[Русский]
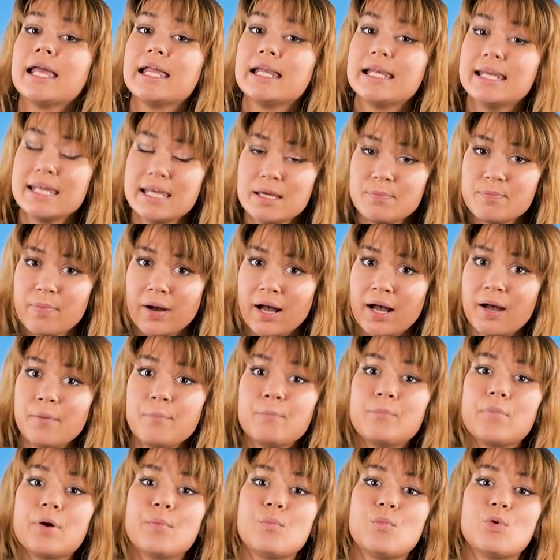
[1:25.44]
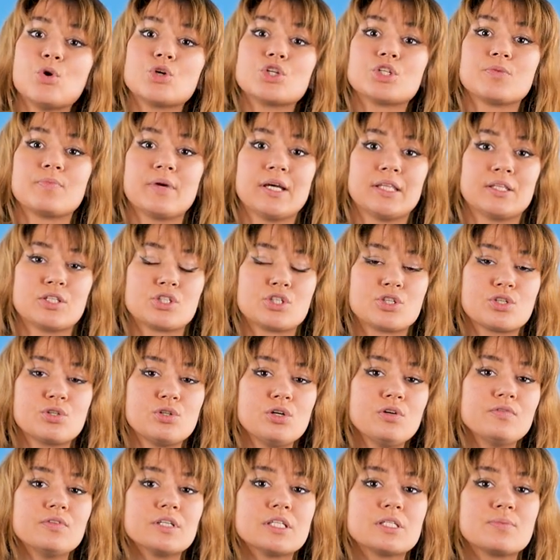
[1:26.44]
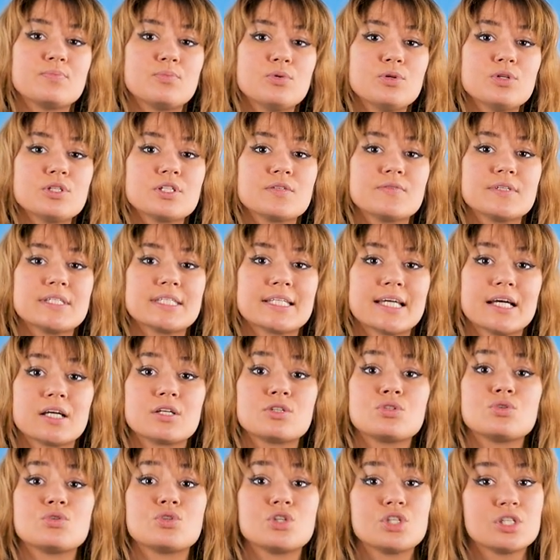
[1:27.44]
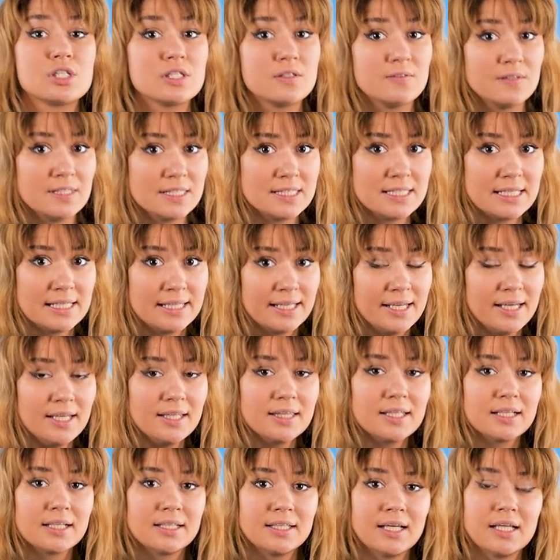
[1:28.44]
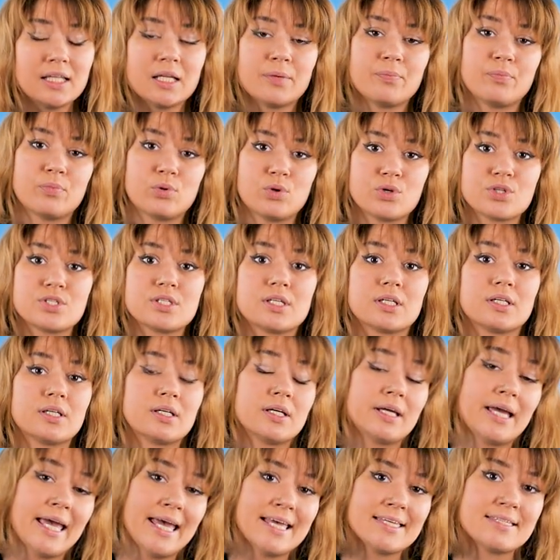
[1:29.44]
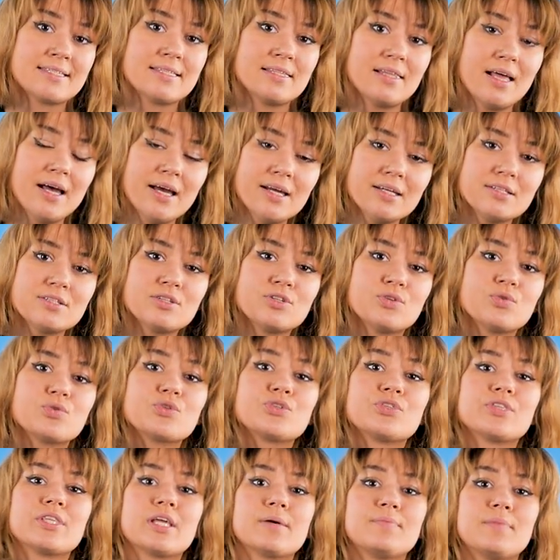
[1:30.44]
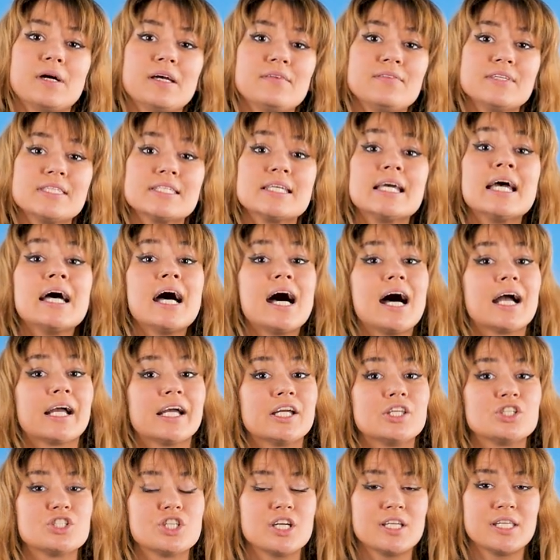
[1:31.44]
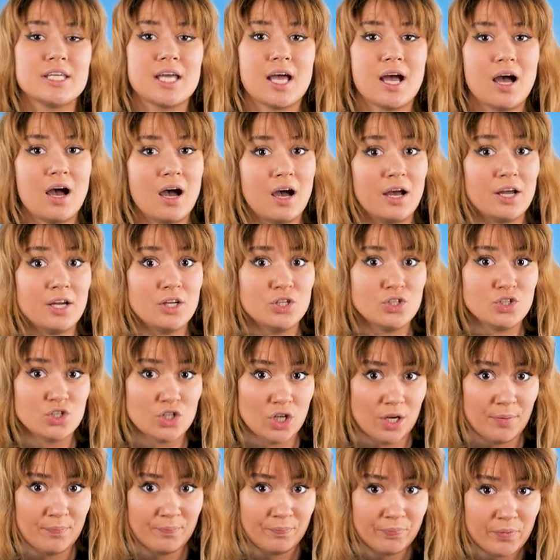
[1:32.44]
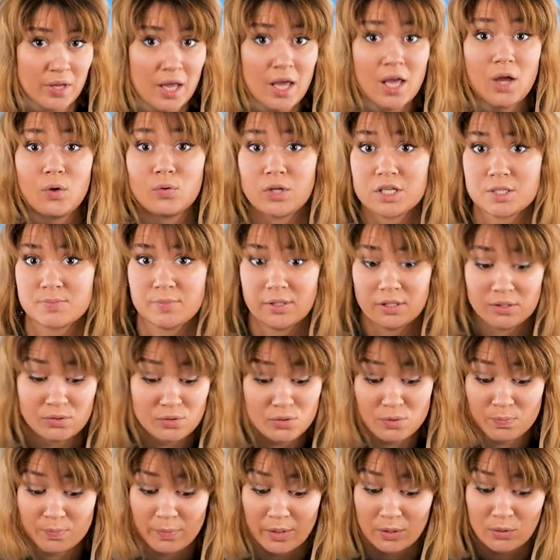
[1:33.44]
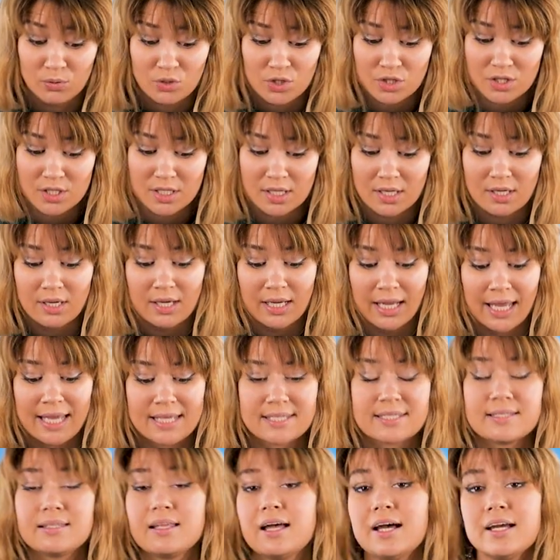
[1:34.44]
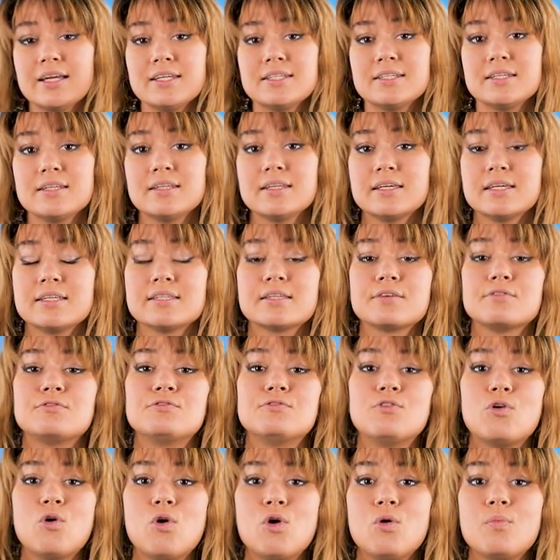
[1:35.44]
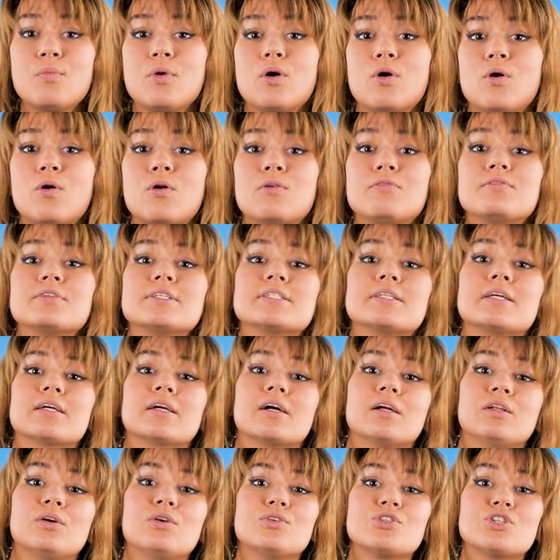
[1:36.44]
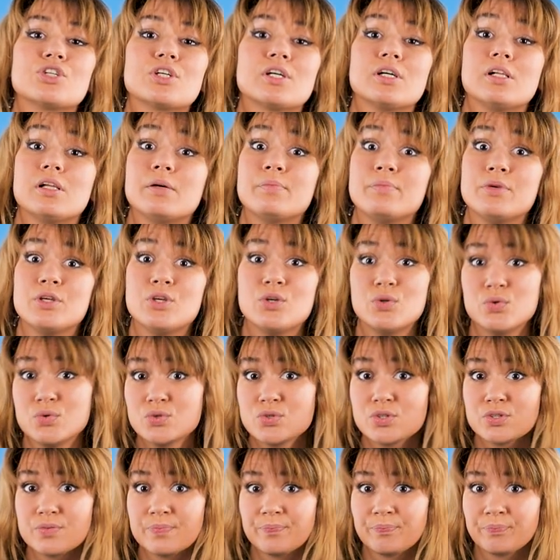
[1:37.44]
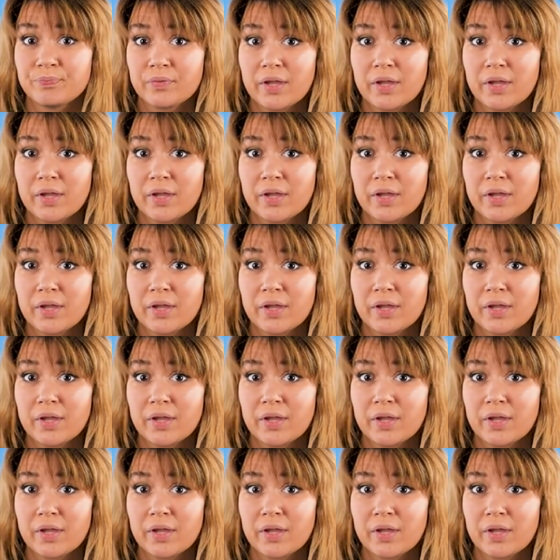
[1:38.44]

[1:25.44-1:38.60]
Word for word: Либо мы можем это же слово использовать как существительное, тогда нам просто к gaslight нужно добавить окончание ing. И у нас полу- получится gaslighting is a form of a psychological abuse.